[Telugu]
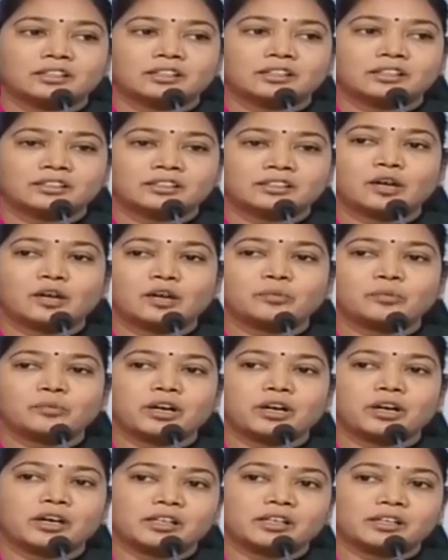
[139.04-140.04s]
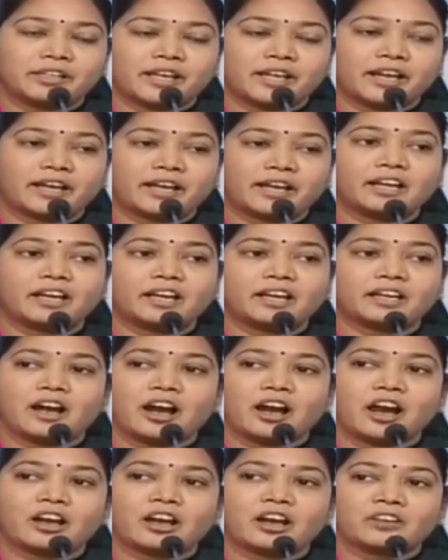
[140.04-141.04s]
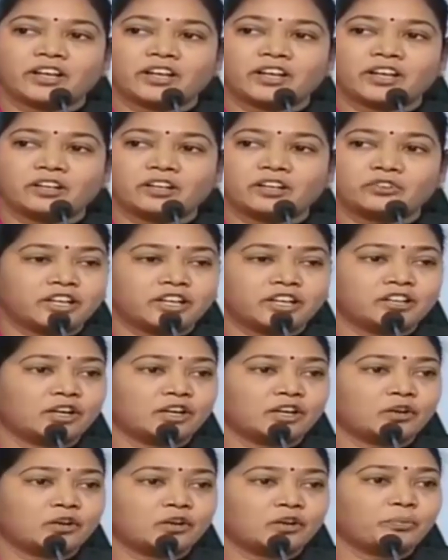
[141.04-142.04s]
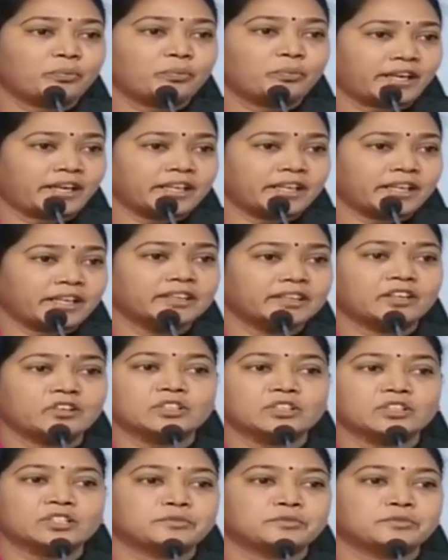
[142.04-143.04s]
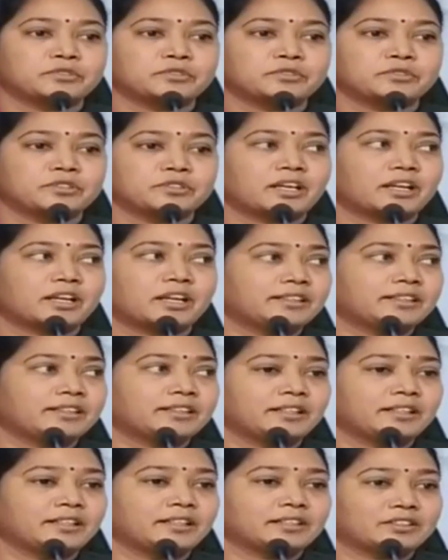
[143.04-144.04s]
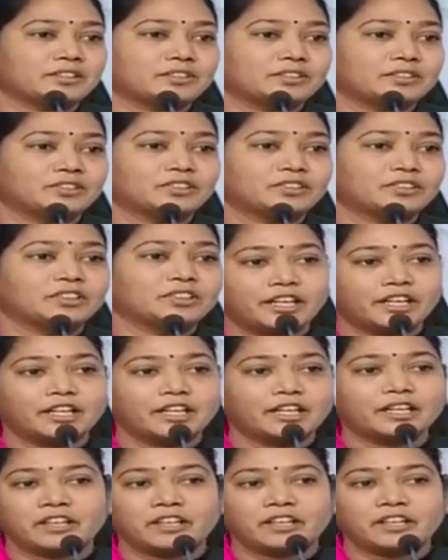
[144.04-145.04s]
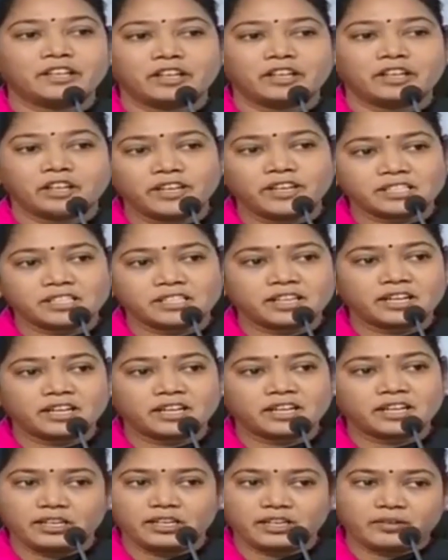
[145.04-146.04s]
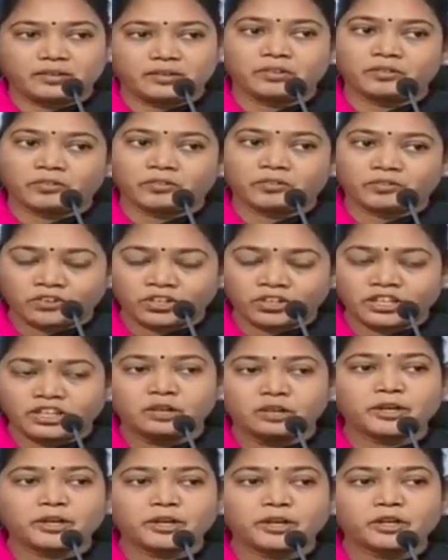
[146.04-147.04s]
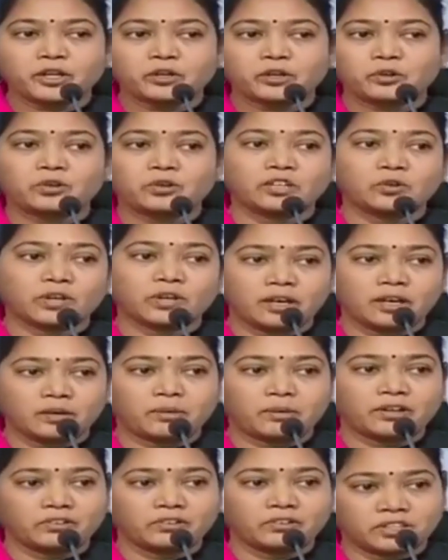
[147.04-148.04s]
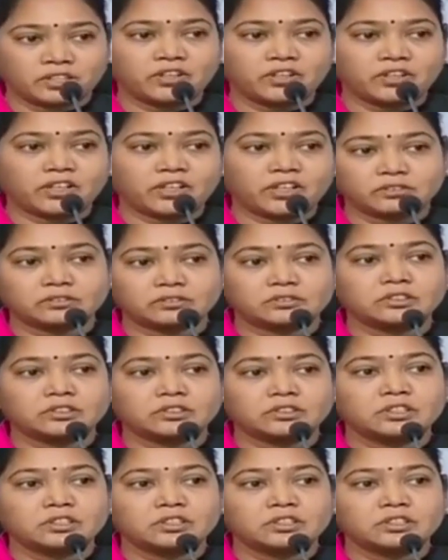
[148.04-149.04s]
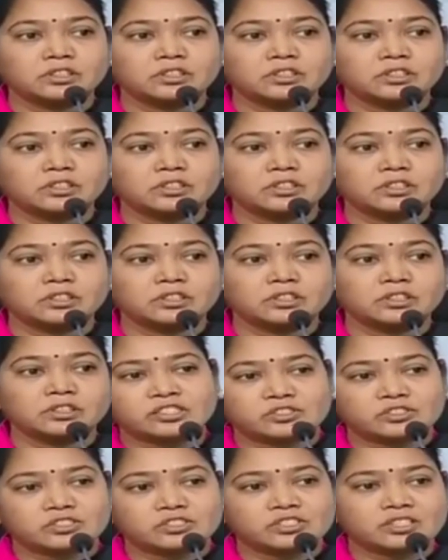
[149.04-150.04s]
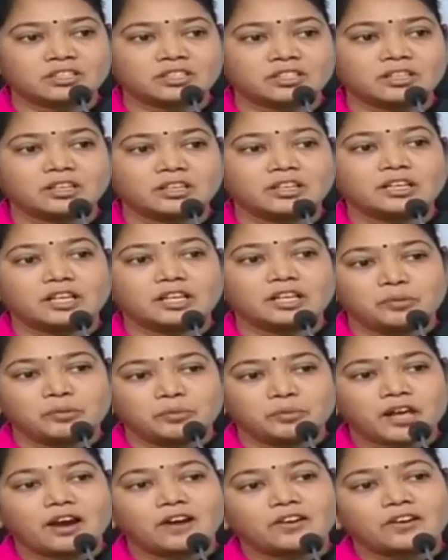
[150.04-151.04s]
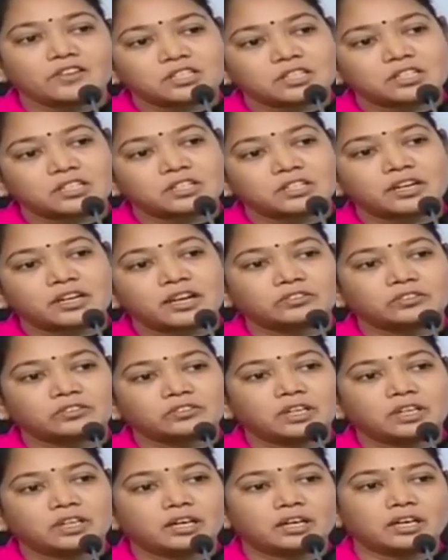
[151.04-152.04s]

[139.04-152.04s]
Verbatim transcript: దాదాపుగా ఎకరాకి ఆరు వేల నుండి ఏడు వేల రూపాయలు తగ్గిందని కూడా చెప్తున్నారు రైతులందరూ ఎందుకంటే ఎరువులు వేసేదానికి నీళ్లు పెట్టుకోవడానికి కూడా మనం ఇదివరకు డబ్బులు వెచ్చించాల్సి వచ్చేది ఇప్పుడు అవసరం లేకుండా